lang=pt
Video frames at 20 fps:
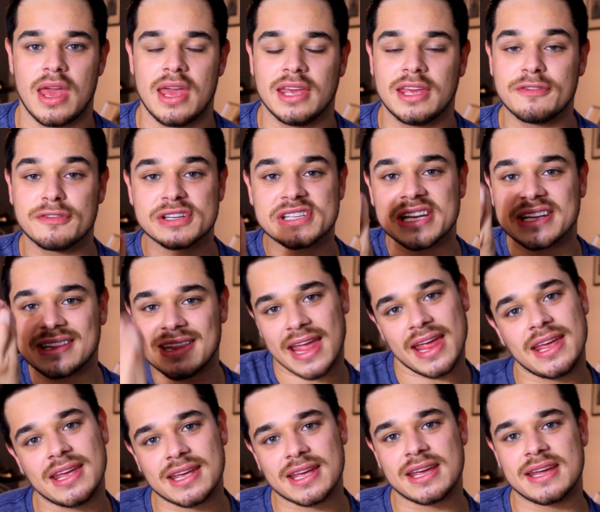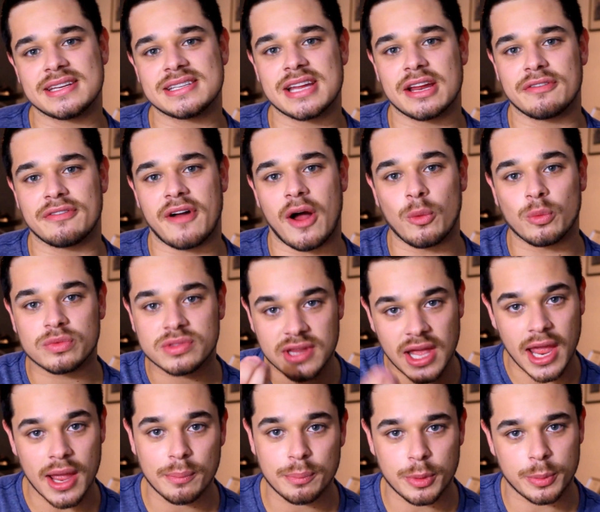Que você tem que reservar um
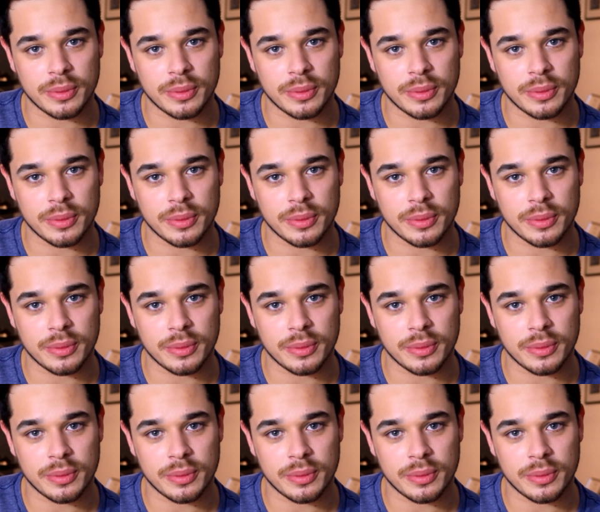tempo